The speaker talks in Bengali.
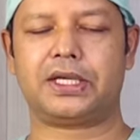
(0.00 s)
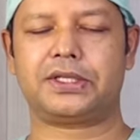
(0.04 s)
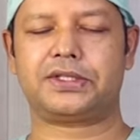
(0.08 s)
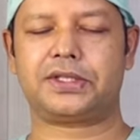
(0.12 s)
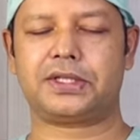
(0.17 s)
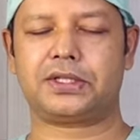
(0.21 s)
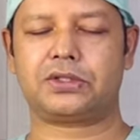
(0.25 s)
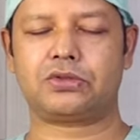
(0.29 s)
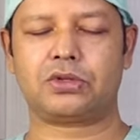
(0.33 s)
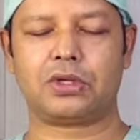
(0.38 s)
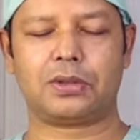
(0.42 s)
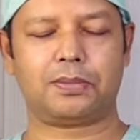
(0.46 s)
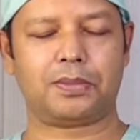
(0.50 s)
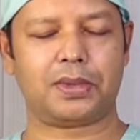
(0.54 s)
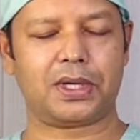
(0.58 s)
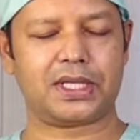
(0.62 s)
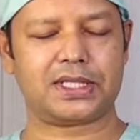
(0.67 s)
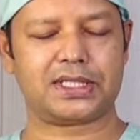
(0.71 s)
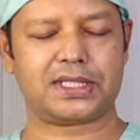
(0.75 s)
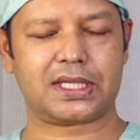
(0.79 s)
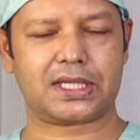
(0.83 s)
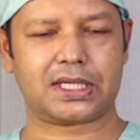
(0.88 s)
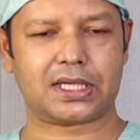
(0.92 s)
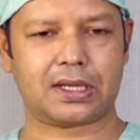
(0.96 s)
সেক্সুয়াল
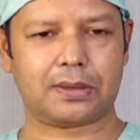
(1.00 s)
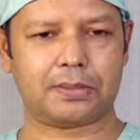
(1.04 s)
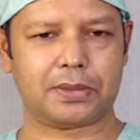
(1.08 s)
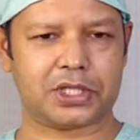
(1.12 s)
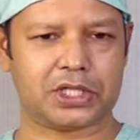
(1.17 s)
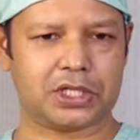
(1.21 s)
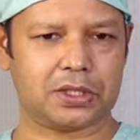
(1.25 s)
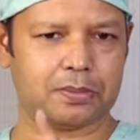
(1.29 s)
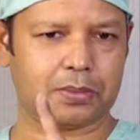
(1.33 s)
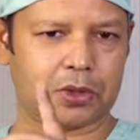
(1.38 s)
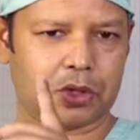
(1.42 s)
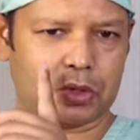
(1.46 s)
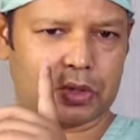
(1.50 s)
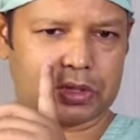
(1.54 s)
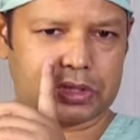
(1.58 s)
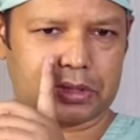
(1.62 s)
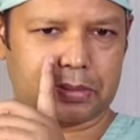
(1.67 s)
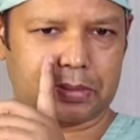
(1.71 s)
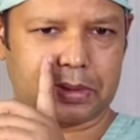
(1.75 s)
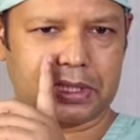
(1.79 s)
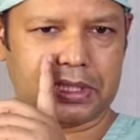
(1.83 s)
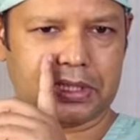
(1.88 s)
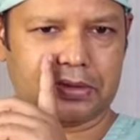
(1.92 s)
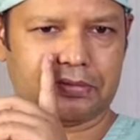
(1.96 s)
প্লেজারটা বেশি পাওয়া
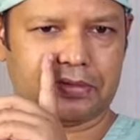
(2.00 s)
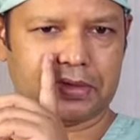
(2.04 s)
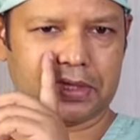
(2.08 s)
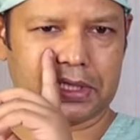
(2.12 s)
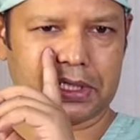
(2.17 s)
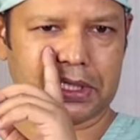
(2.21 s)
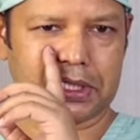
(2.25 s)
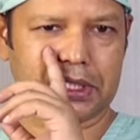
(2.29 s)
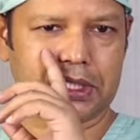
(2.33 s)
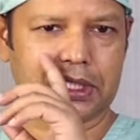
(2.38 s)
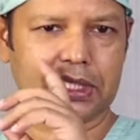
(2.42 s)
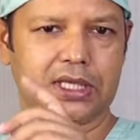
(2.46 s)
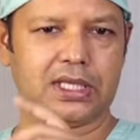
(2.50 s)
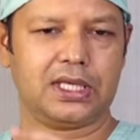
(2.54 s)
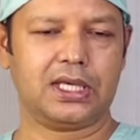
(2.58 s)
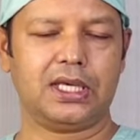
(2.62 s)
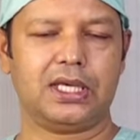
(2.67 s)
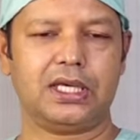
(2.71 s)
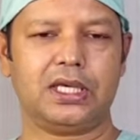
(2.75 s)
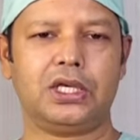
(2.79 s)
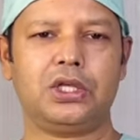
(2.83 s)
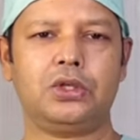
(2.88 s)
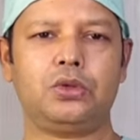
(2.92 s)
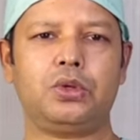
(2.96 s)
যাবে ডেফিনেটলি
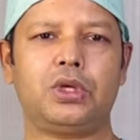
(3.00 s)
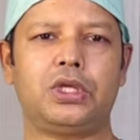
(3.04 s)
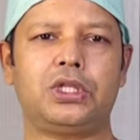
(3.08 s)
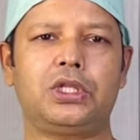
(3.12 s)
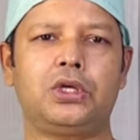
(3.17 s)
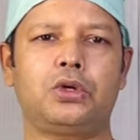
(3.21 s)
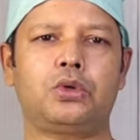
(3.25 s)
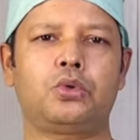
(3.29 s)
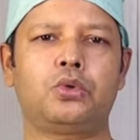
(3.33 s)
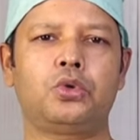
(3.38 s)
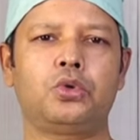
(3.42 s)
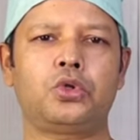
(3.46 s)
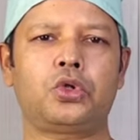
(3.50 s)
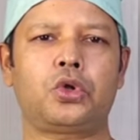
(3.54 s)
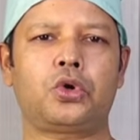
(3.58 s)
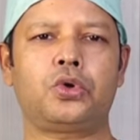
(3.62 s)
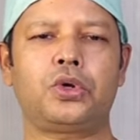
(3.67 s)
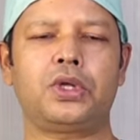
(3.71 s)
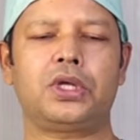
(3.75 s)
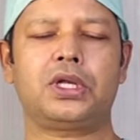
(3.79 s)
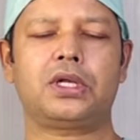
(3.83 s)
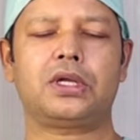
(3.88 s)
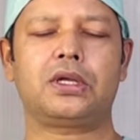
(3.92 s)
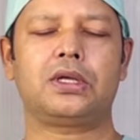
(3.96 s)
কিন্তু এতে কোনো
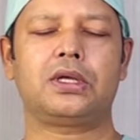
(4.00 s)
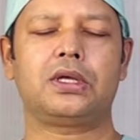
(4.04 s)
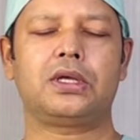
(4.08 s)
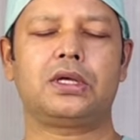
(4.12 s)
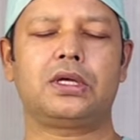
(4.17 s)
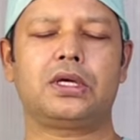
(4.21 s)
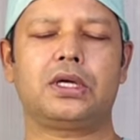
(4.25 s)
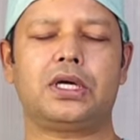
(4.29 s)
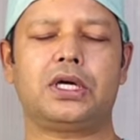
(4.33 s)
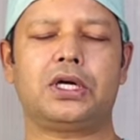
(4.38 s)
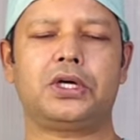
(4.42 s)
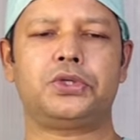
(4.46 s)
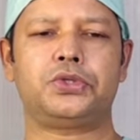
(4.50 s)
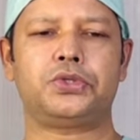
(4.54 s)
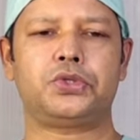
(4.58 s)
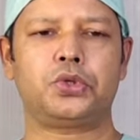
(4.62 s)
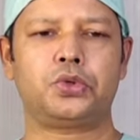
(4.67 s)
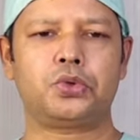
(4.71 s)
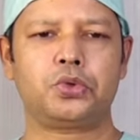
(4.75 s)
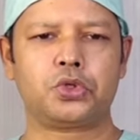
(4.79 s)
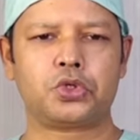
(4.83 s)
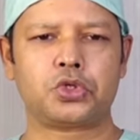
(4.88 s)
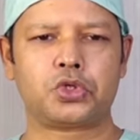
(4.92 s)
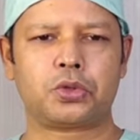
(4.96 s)
ধরনের
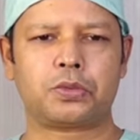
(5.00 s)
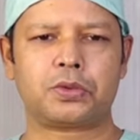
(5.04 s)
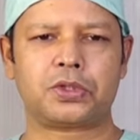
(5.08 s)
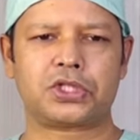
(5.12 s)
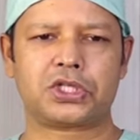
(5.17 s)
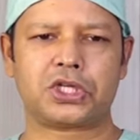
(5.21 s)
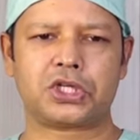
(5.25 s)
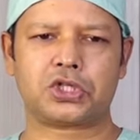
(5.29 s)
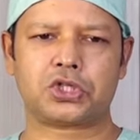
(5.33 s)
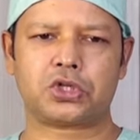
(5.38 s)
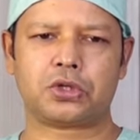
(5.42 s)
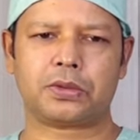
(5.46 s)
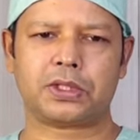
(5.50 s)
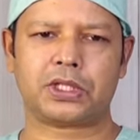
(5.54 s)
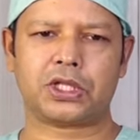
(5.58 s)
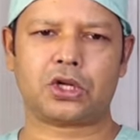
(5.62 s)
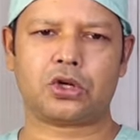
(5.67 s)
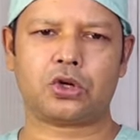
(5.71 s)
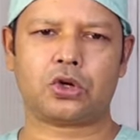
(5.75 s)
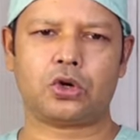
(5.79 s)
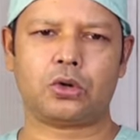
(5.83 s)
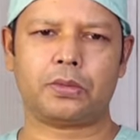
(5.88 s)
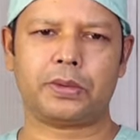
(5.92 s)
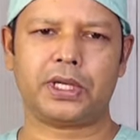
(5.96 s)
যৌন সমস্যার সমাধান
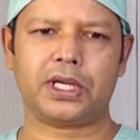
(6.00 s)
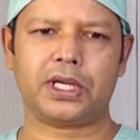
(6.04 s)
হবে